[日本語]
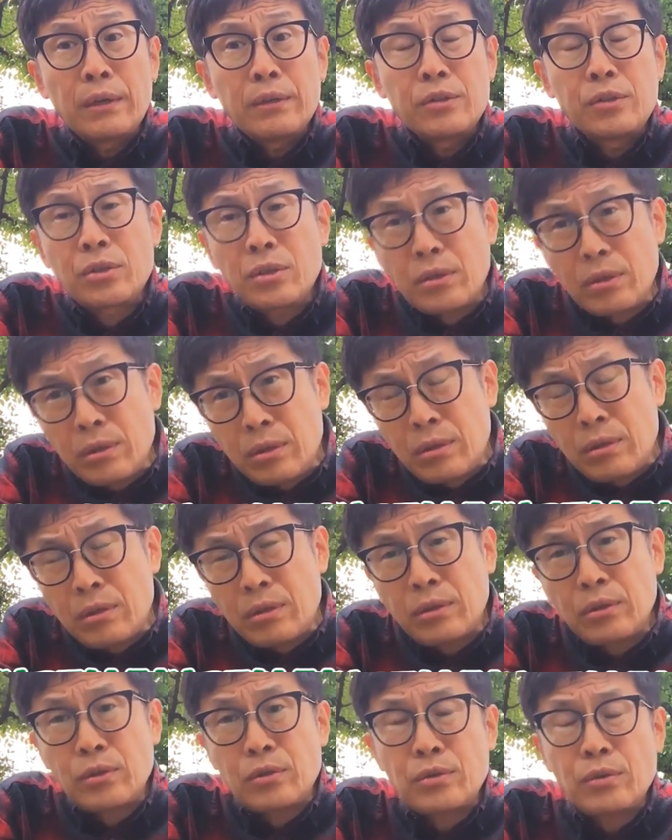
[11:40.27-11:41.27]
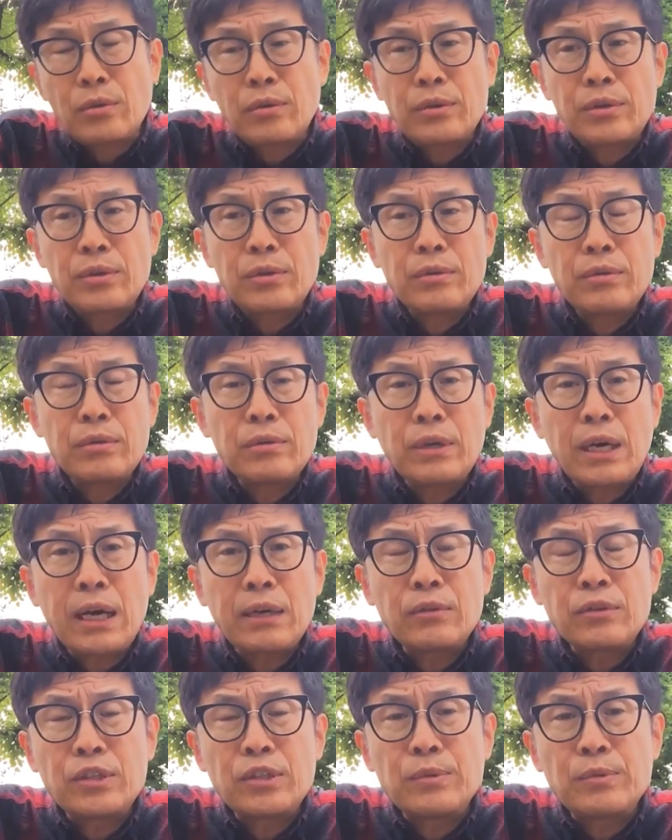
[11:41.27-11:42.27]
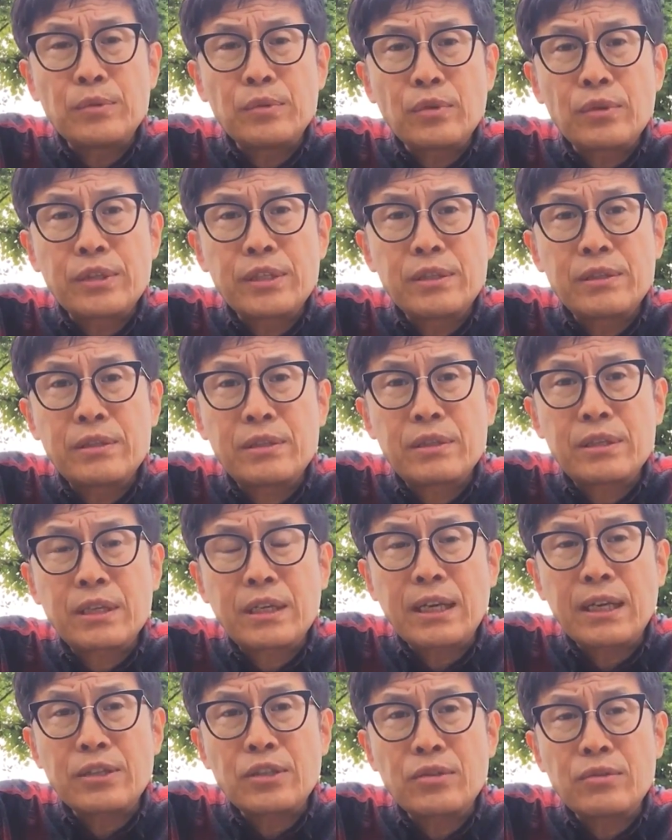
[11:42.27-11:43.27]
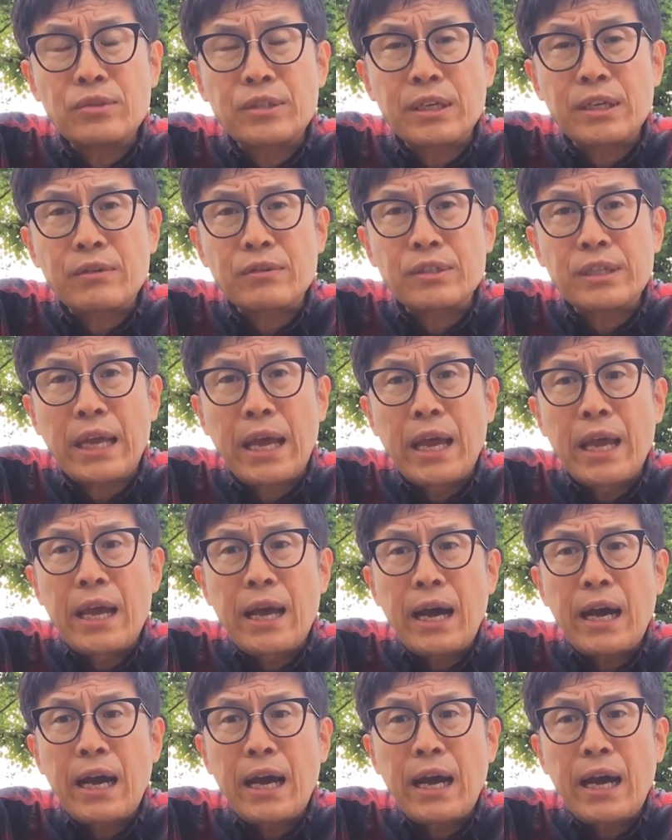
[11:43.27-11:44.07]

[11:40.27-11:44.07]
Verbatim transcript: ずーっとそういうある自分の傷つきから執着して、